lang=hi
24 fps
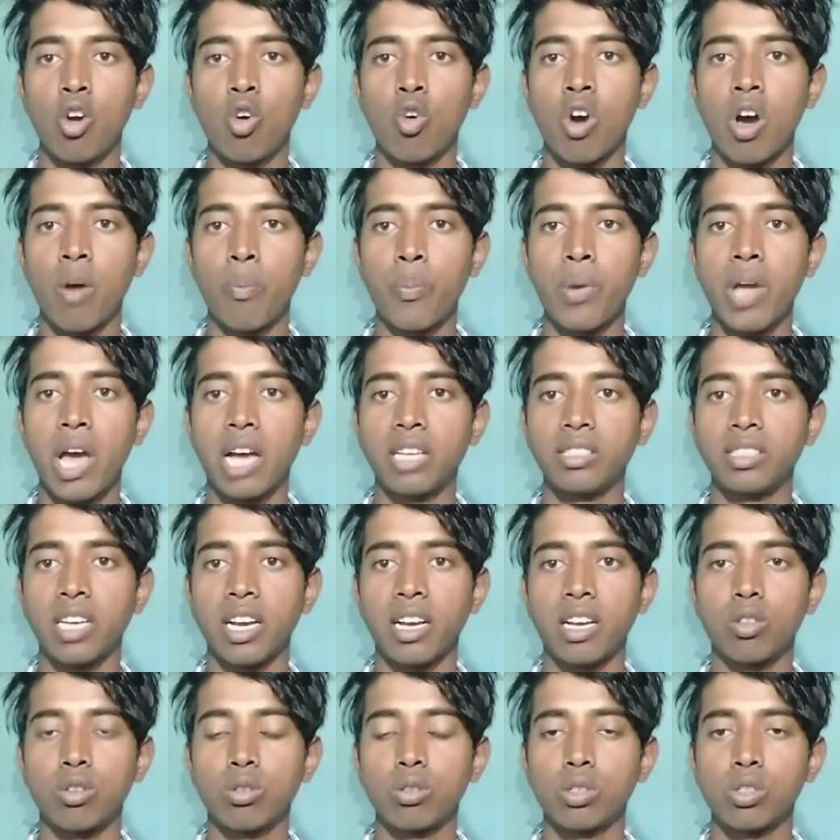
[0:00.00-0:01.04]
वहां पे आ
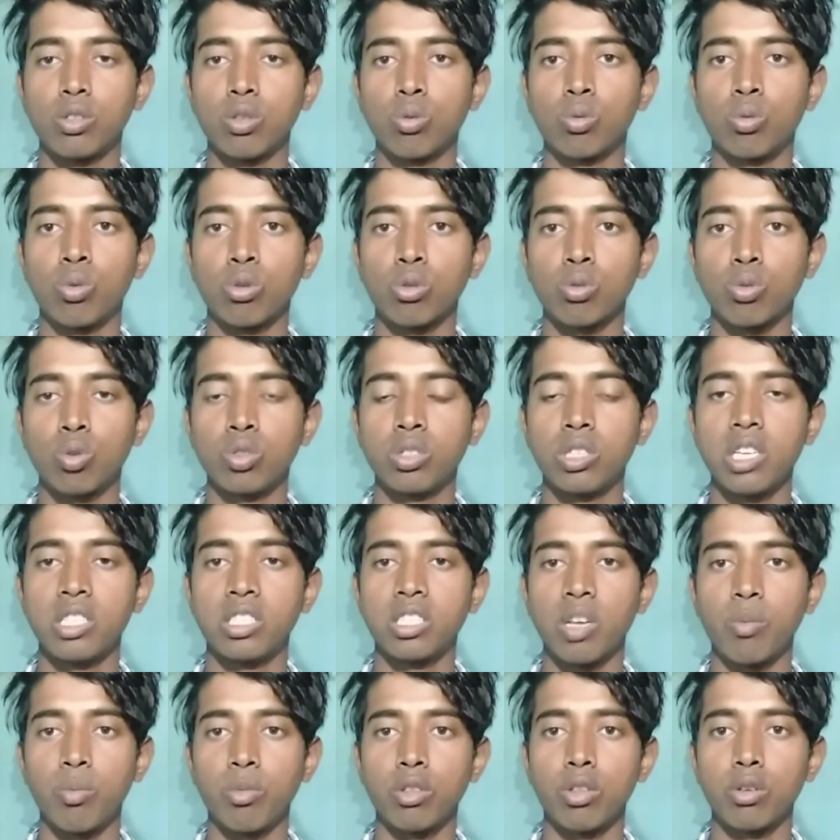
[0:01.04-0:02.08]
जाएगा तो दोस्तों
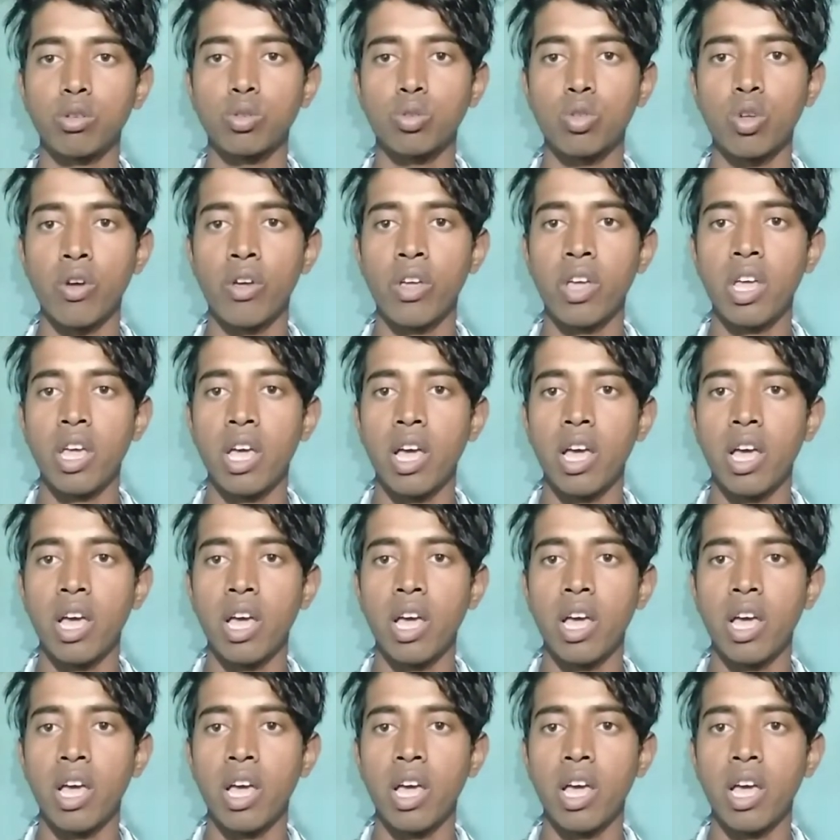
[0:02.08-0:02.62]
जैसे में दोस्तों